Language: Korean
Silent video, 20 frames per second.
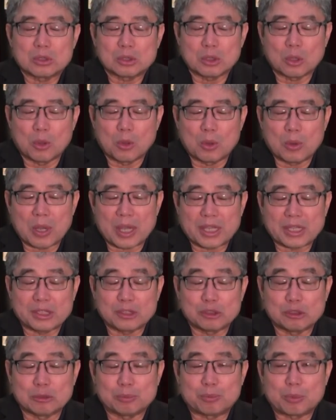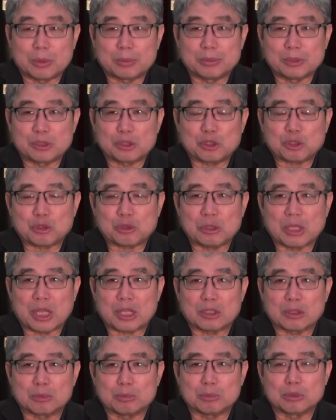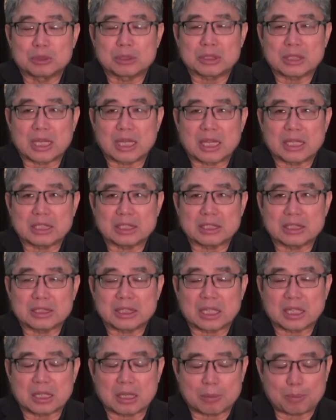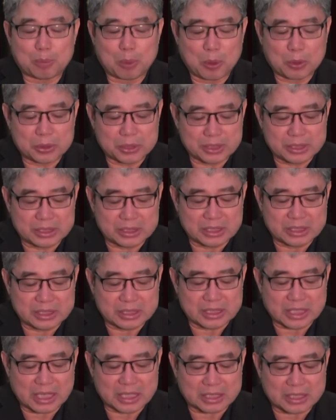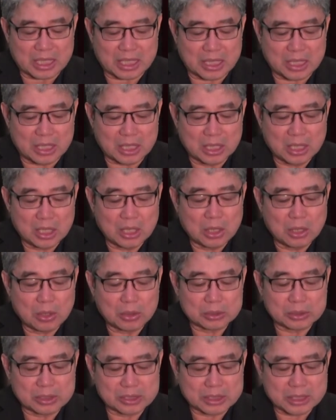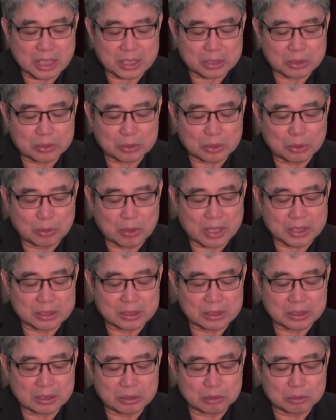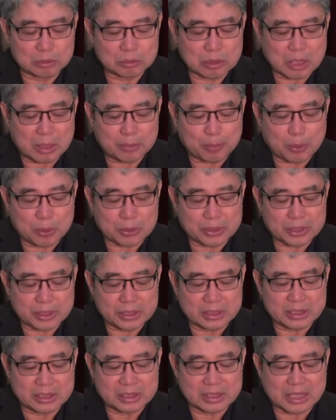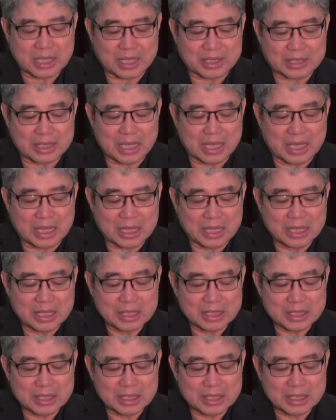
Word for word: 여호와의 율법을 취하러 묵상하는 자가 복 있는 자다. 오늘 사도 요한은 누가 복 있는 자냐?